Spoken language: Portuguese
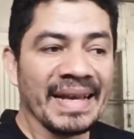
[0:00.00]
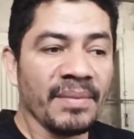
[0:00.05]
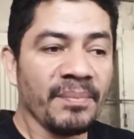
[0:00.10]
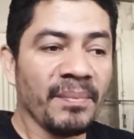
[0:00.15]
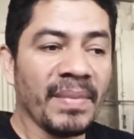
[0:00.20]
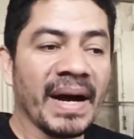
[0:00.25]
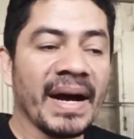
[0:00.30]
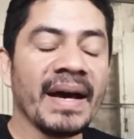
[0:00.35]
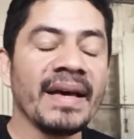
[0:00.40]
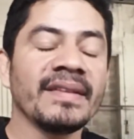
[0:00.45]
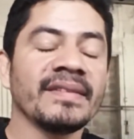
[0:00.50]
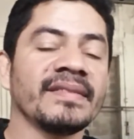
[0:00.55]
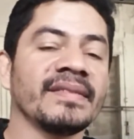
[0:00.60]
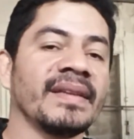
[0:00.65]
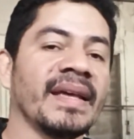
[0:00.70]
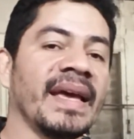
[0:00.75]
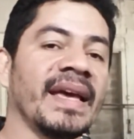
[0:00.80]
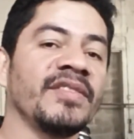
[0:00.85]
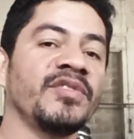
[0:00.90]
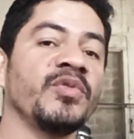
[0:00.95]

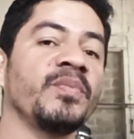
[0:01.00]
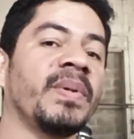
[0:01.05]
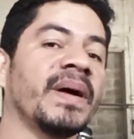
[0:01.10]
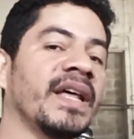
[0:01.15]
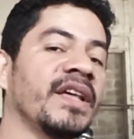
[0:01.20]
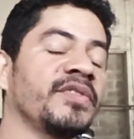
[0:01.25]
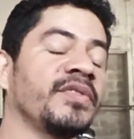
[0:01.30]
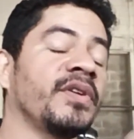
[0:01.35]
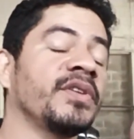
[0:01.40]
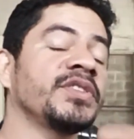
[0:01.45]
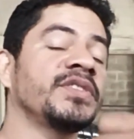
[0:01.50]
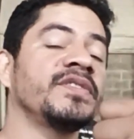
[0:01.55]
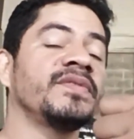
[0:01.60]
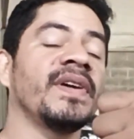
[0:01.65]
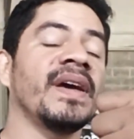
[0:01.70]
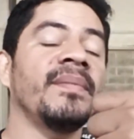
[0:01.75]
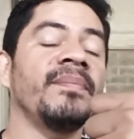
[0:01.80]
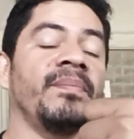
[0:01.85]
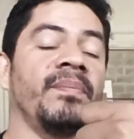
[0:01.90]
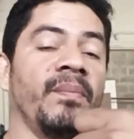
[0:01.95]
Mas é se o para-choque
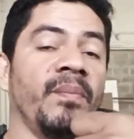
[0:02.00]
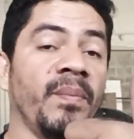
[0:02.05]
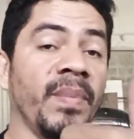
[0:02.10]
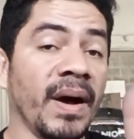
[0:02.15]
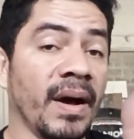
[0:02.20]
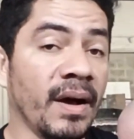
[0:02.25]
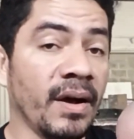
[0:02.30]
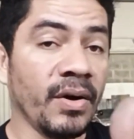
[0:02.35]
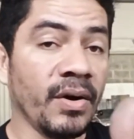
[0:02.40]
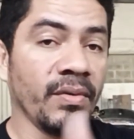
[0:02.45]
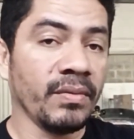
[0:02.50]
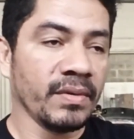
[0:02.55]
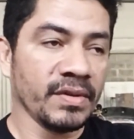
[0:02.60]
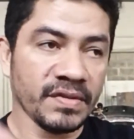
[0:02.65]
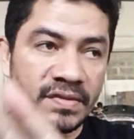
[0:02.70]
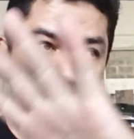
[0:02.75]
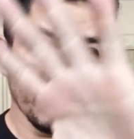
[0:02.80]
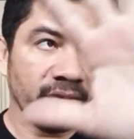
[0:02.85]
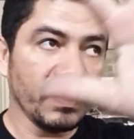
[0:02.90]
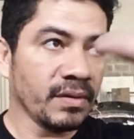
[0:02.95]
tiver bom,
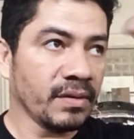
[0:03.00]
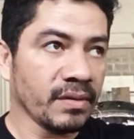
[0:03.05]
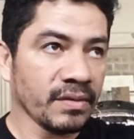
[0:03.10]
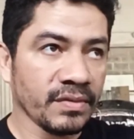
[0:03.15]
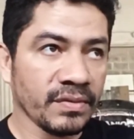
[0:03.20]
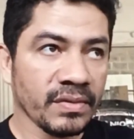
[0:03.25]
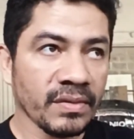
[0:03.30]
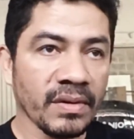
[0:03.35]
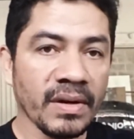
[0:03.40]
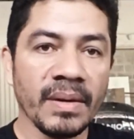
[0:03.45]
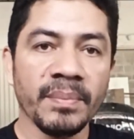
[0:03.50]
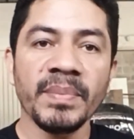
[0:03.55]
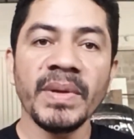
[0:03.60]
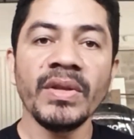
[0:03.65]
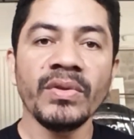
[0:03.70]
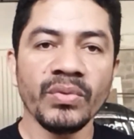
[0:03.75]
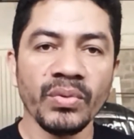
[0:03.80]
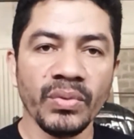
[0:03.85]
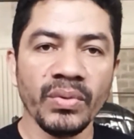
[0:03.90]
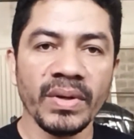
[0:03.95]
assim, ó, só a
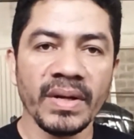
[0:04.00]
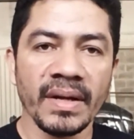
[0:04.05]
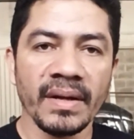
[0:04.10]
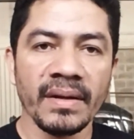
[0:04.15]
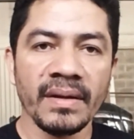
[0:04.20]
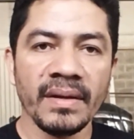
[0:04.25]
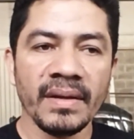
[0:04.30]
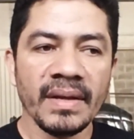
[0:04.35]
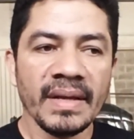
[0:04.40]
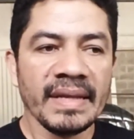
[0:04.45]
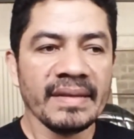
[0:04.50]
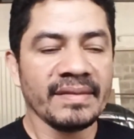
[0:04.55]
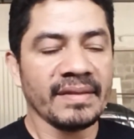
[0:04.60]
pintura.